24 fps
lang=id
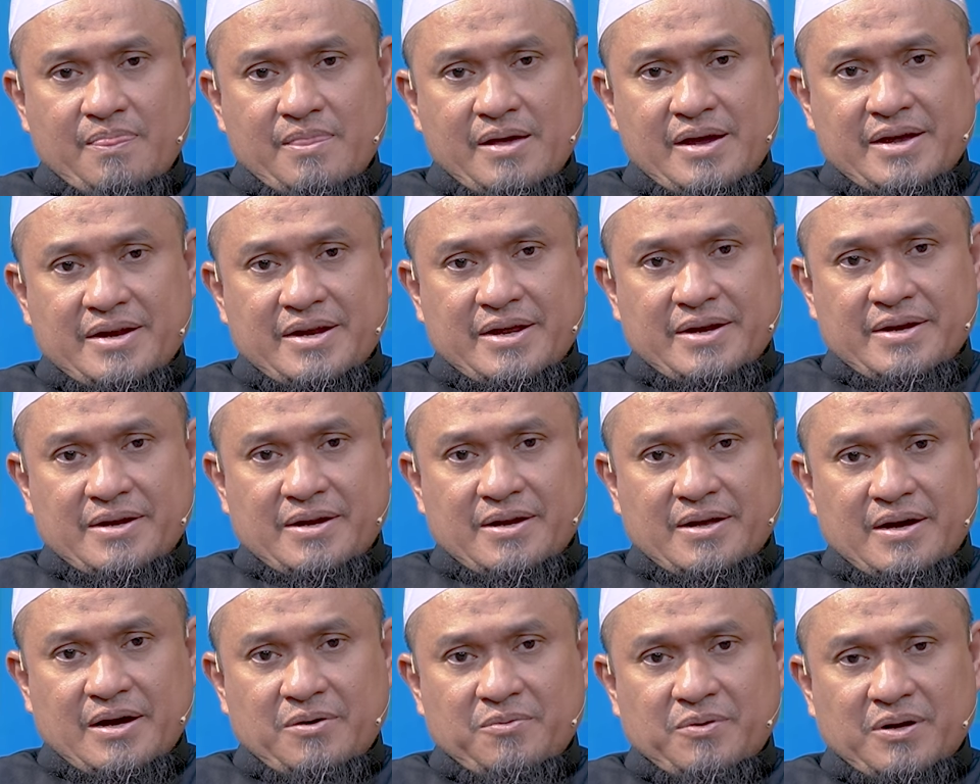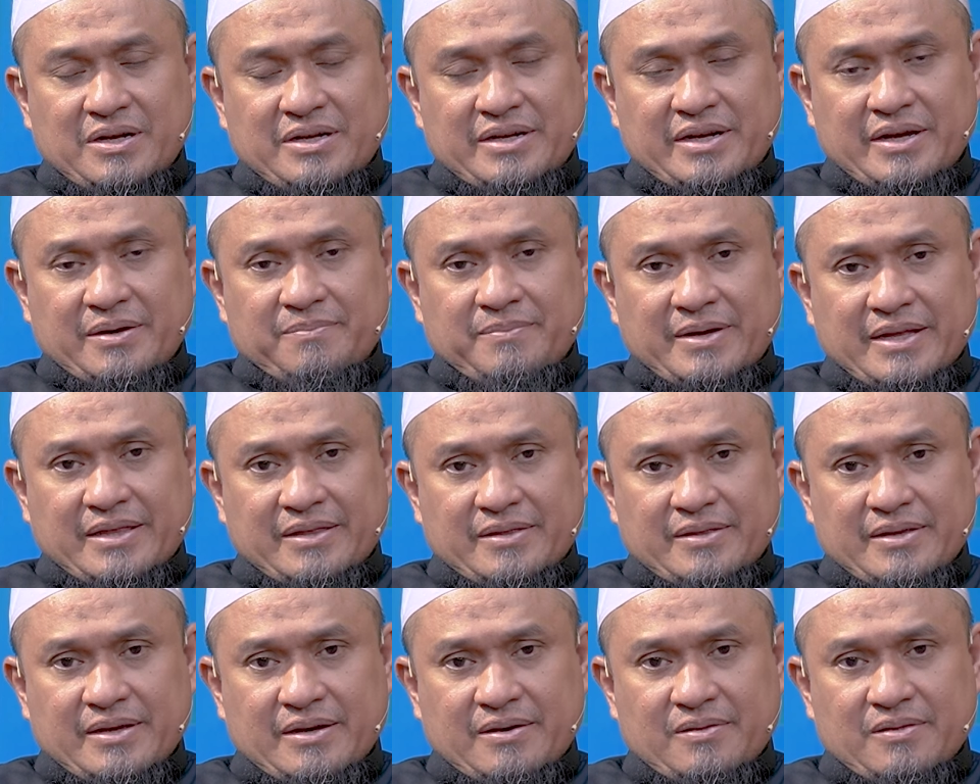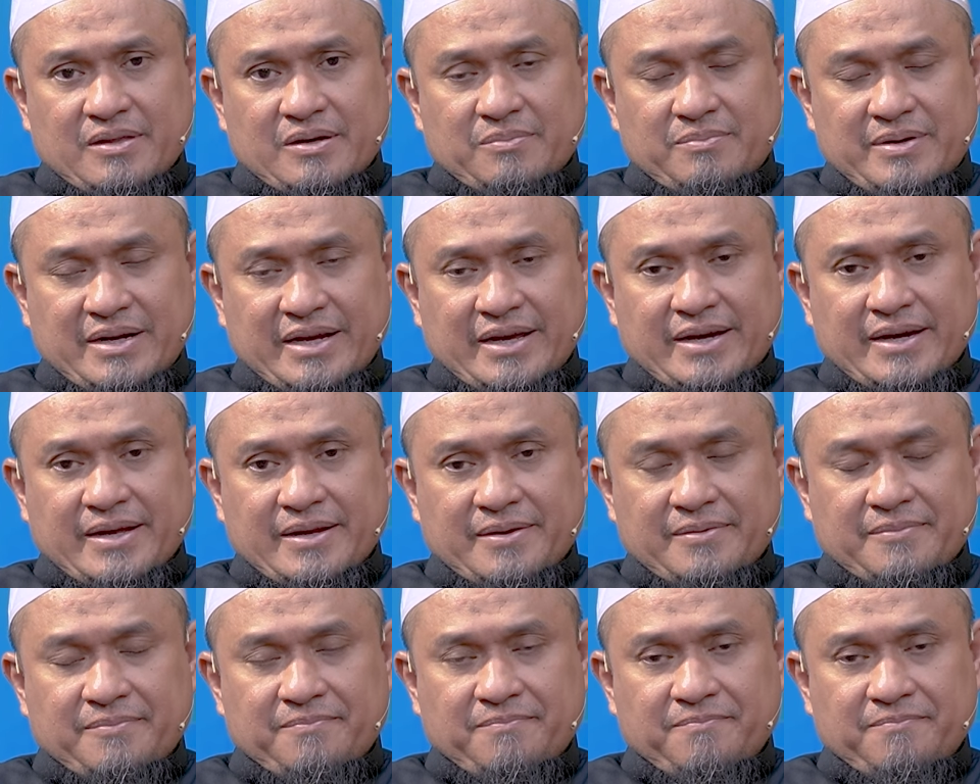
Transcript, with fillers: Dan ini adalah awal nikmat yang Allah berikan